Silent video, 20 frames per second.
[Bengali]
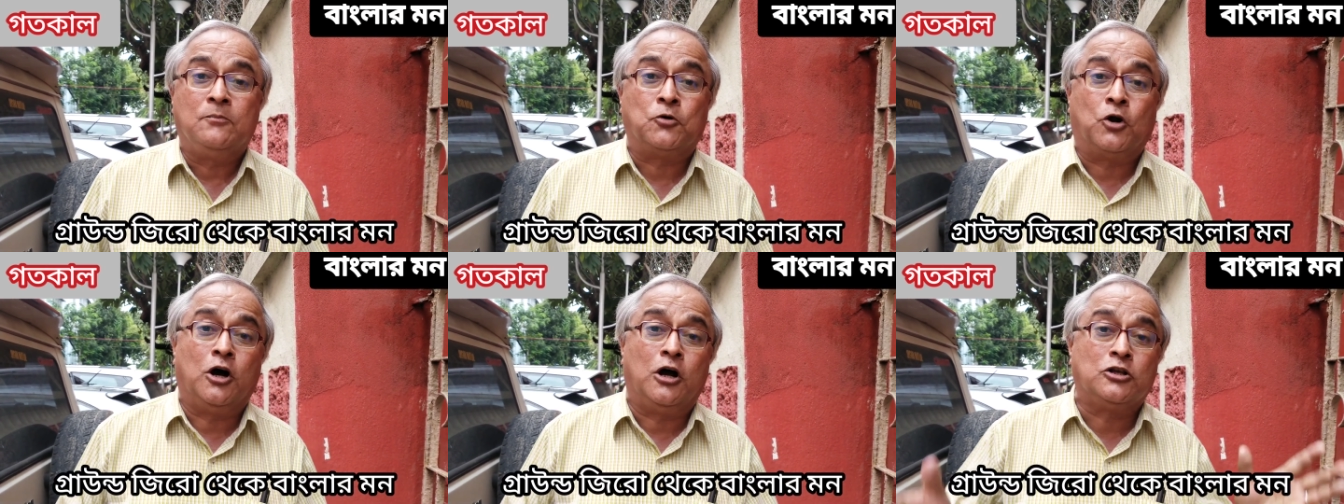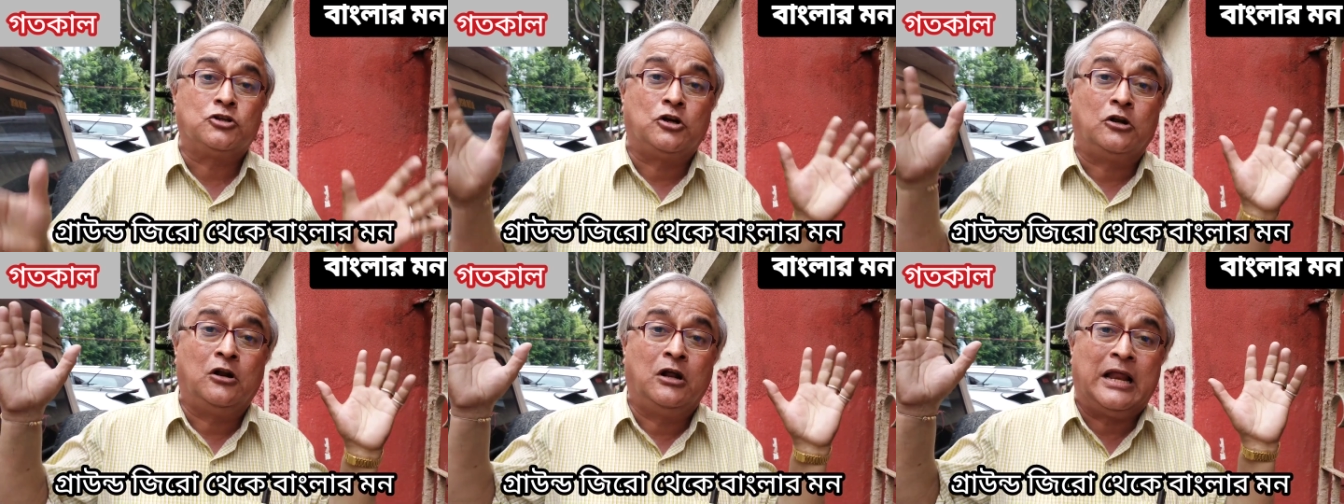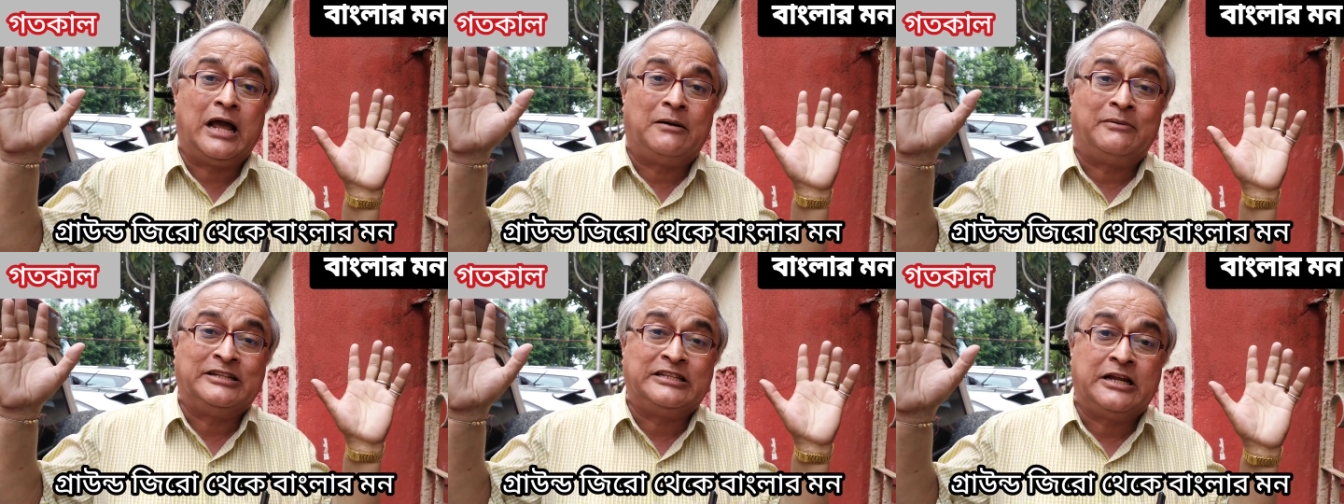প্রয়োজন
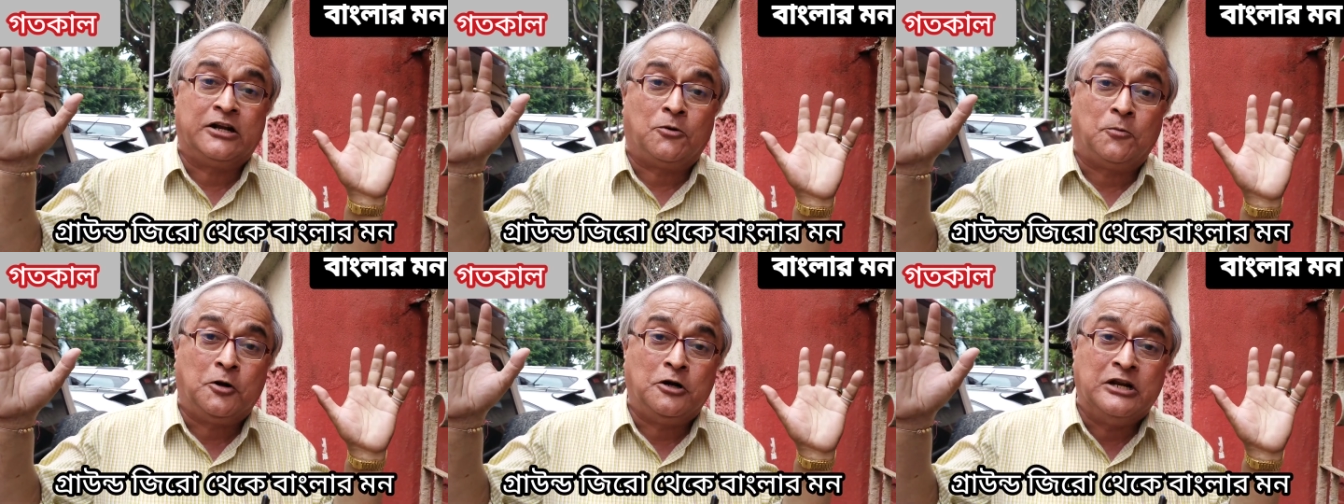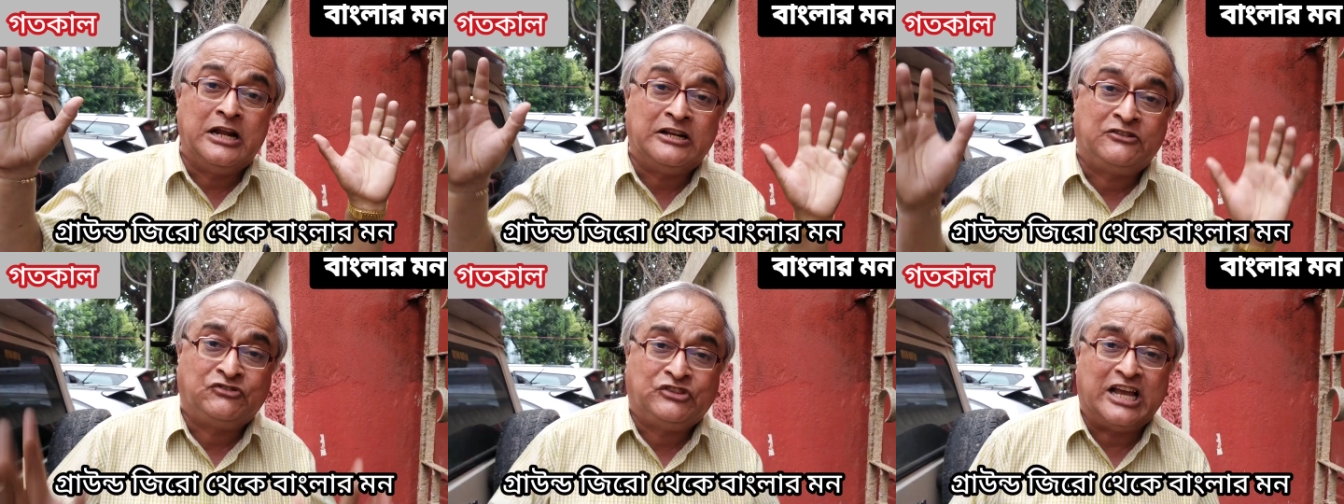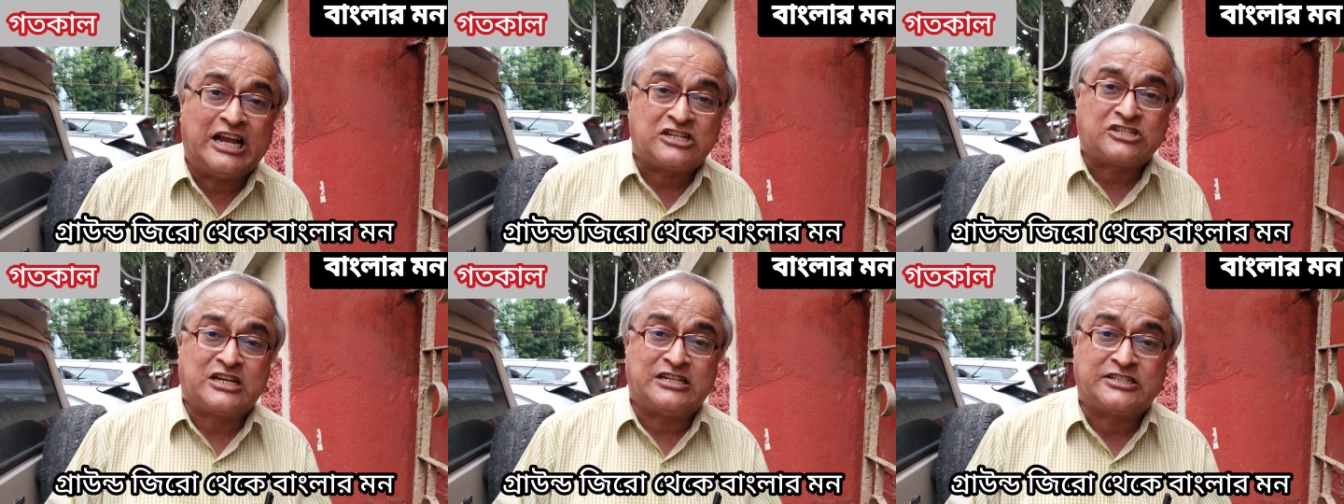হলে আমাদের ওপর
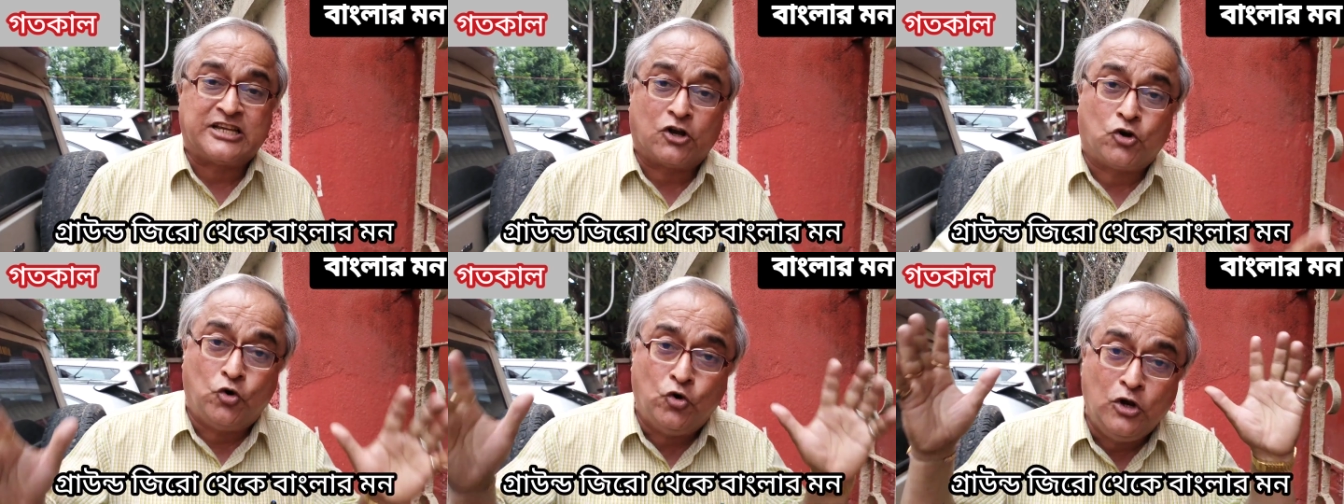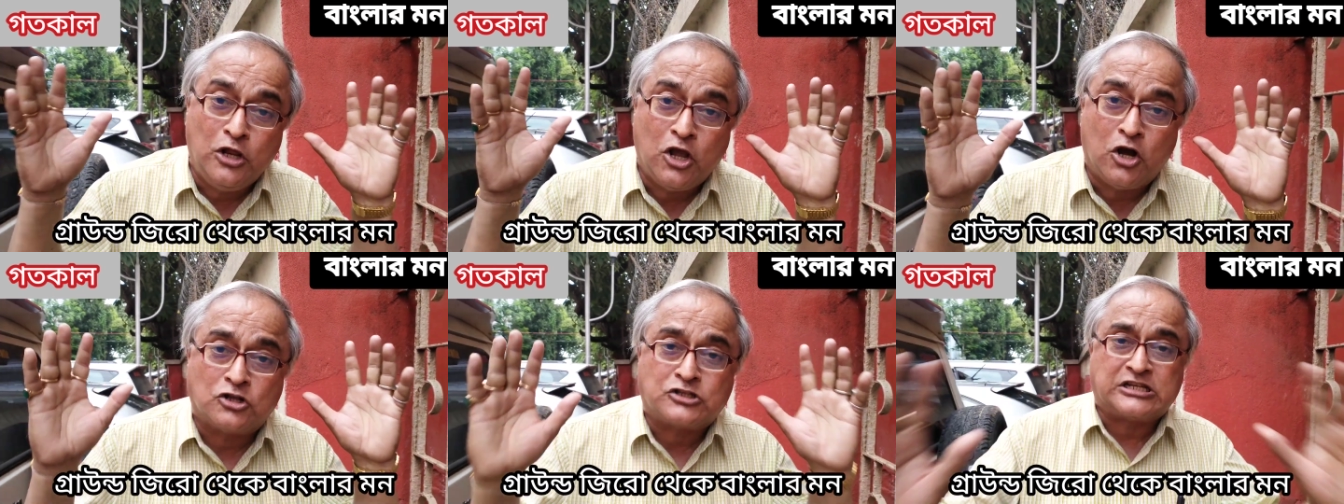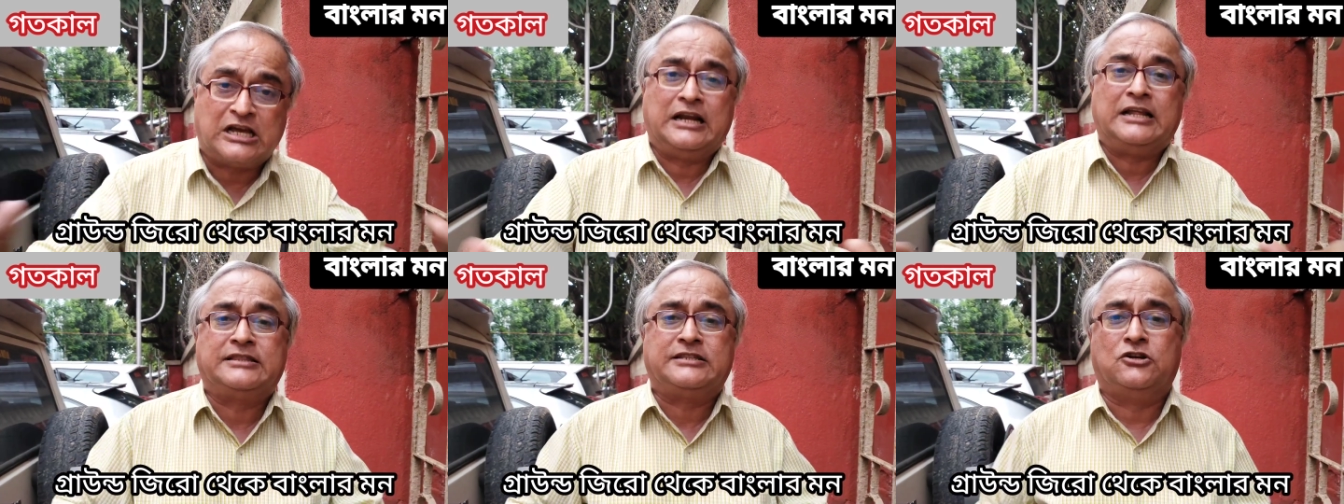নির্দেশ আছে গুলিও
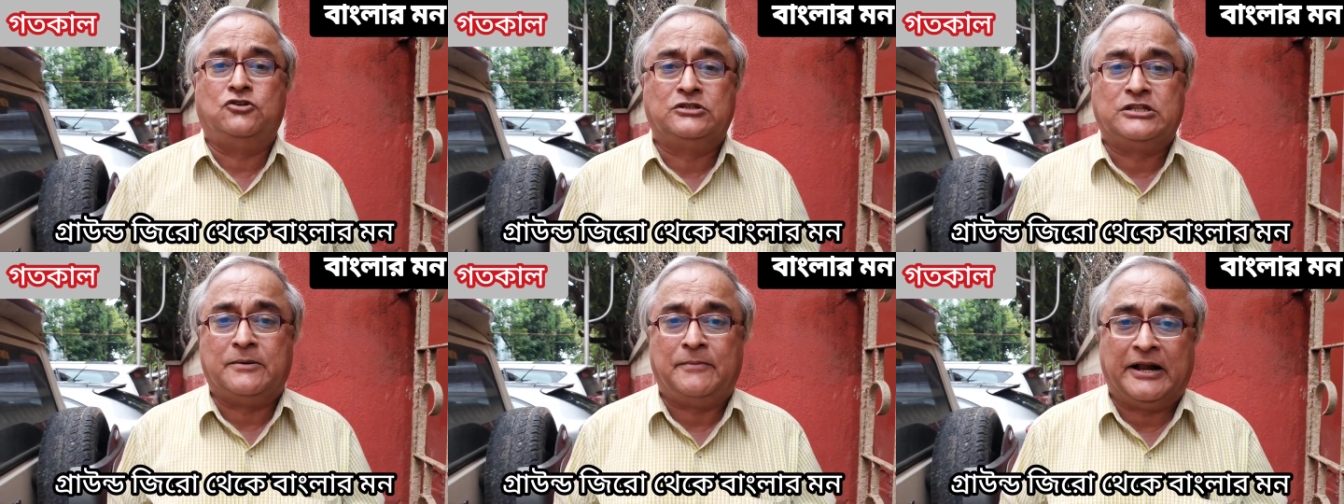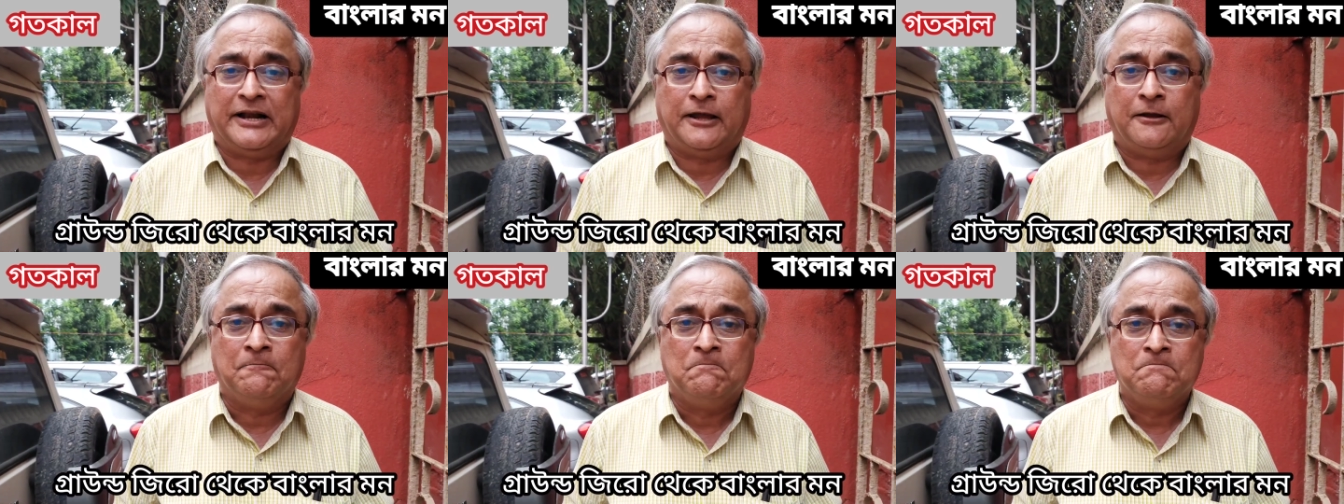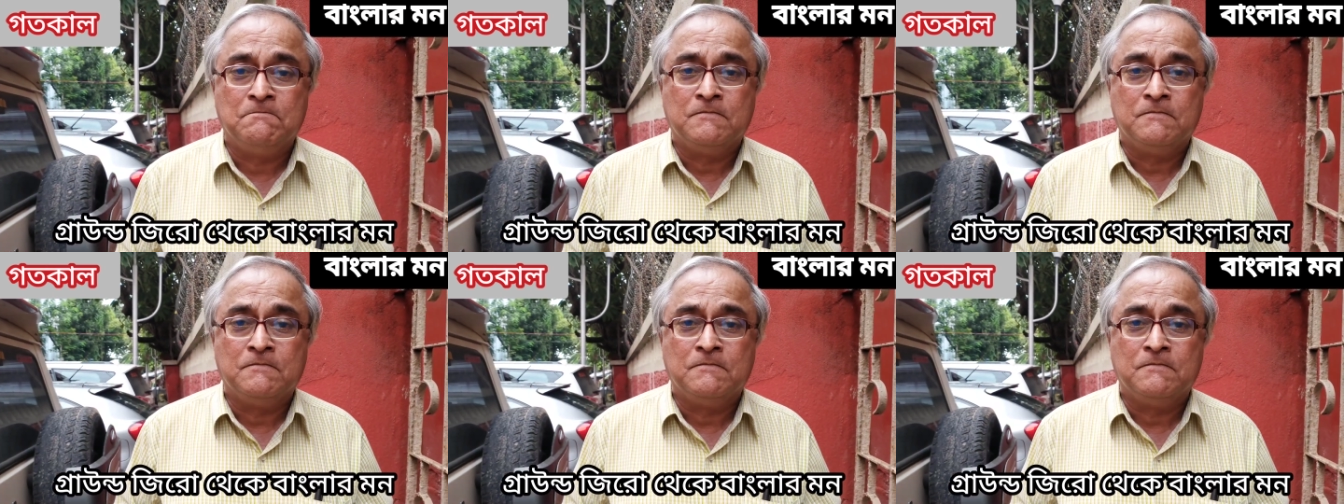চালাতে হতে পারে